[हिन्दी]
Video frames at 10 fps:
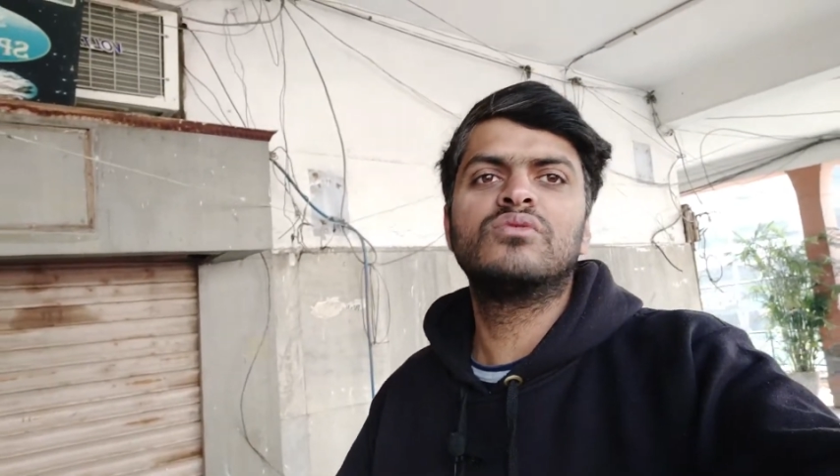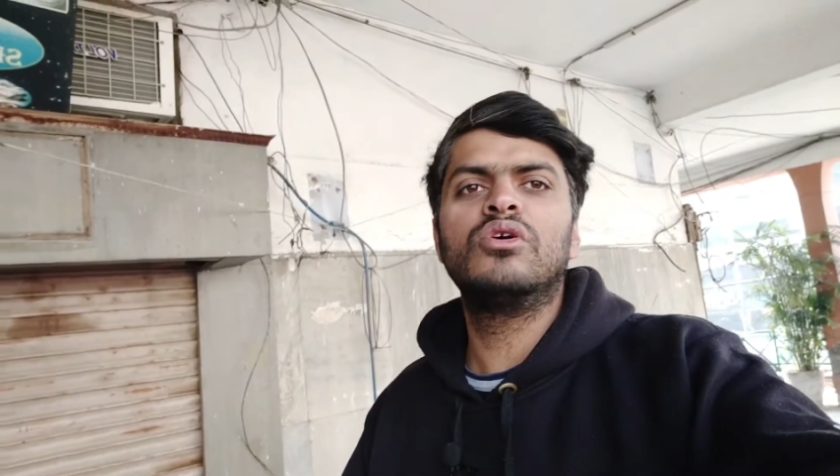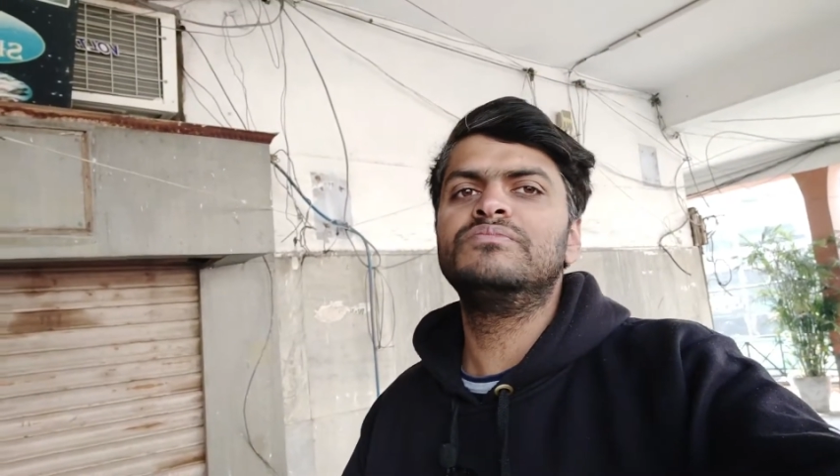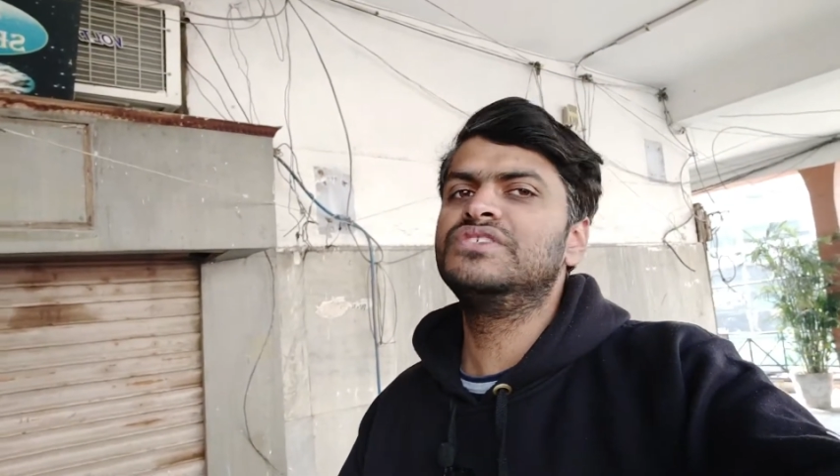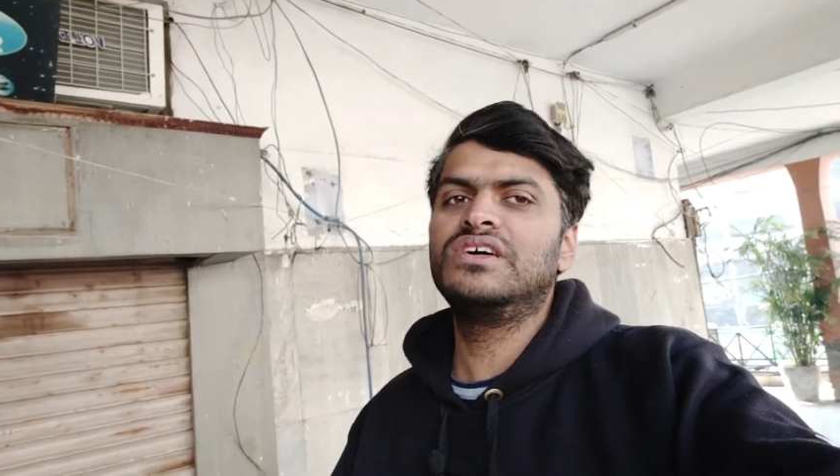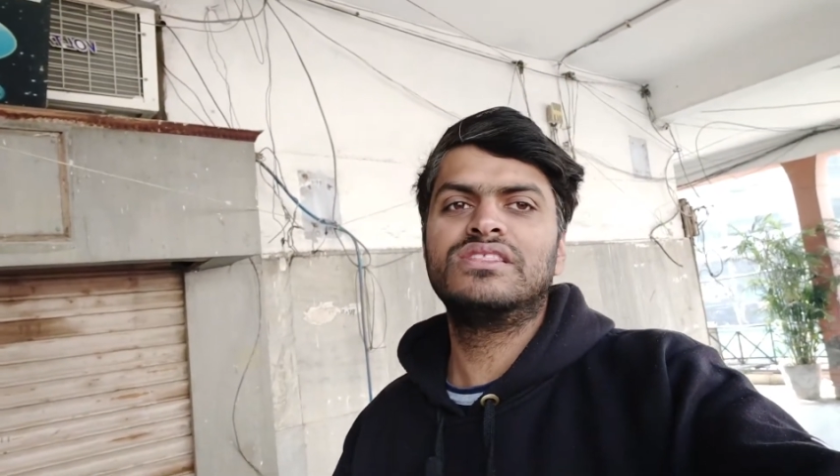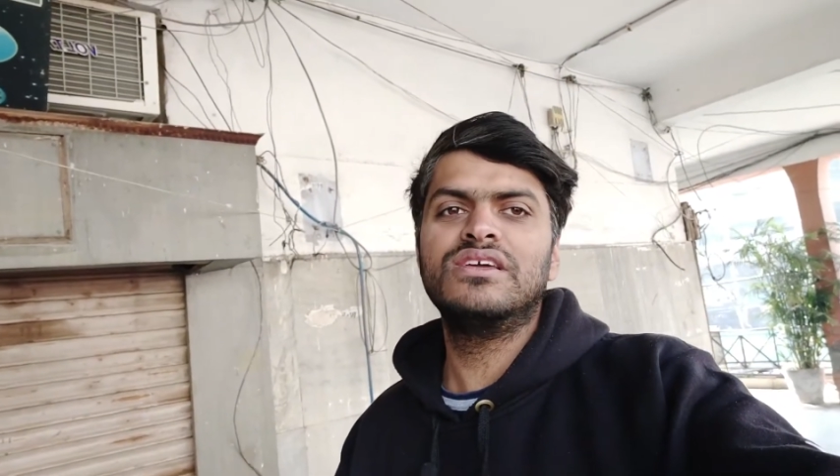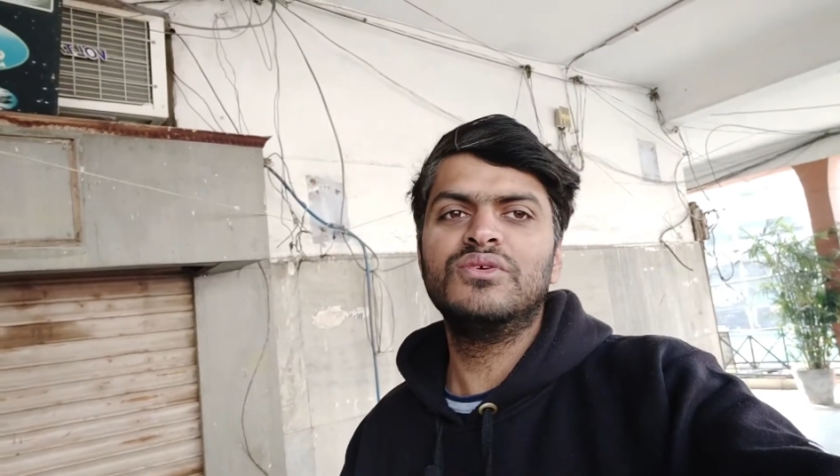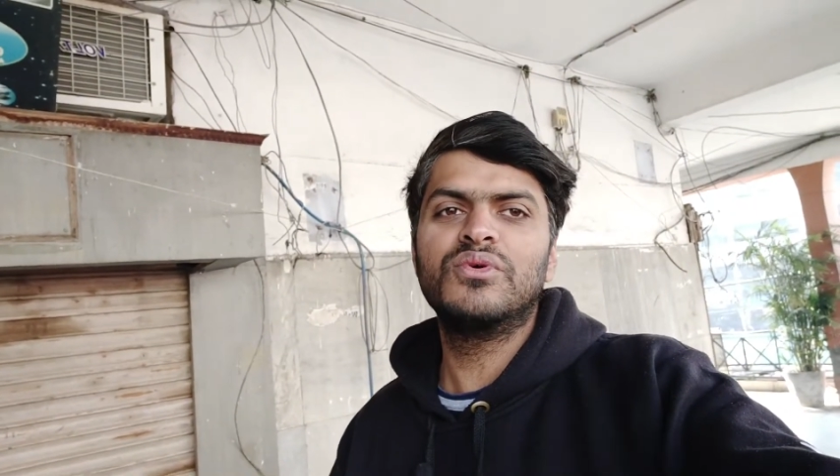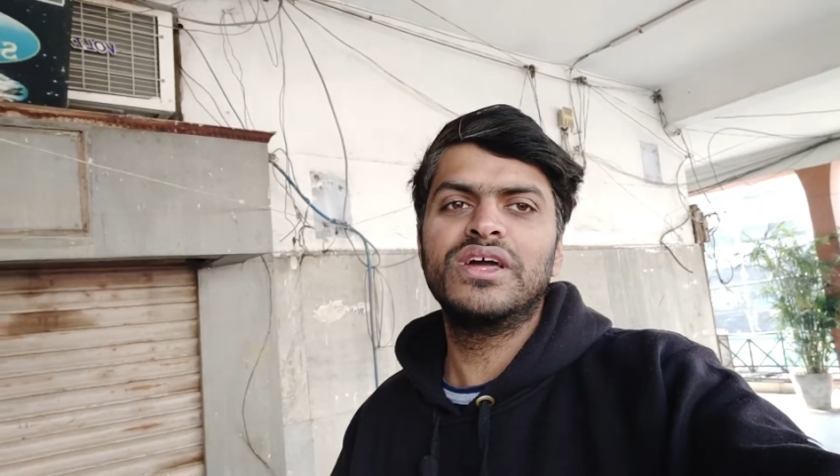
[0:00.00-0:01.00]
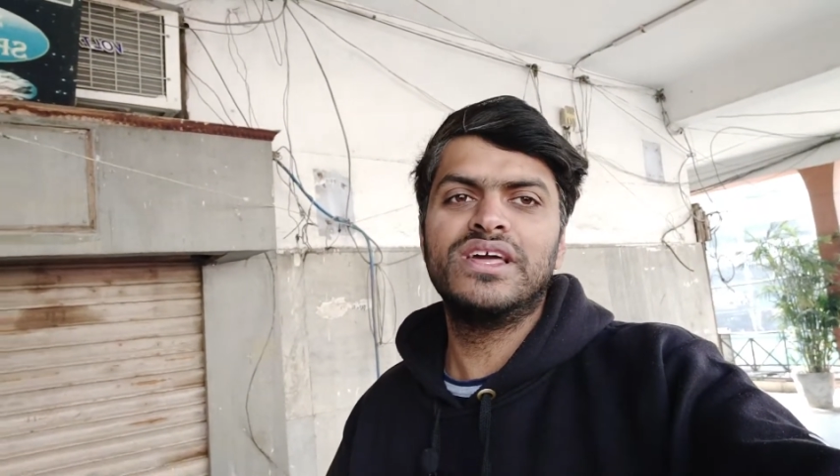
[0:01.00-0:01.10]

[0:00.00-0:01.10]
को आप जानते ही हो